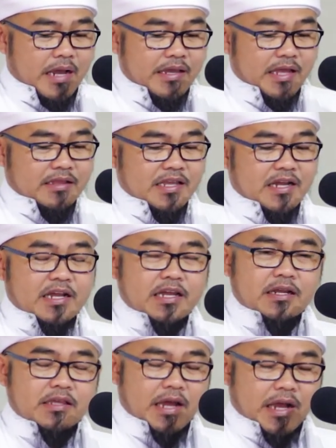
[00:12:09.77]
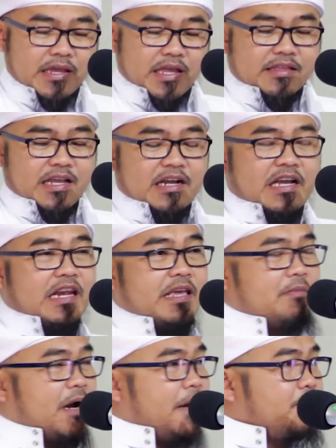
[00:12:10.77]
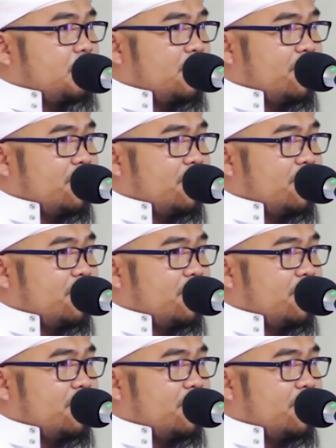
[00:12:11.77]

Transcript: ayat yang ya, ayat yang kelima.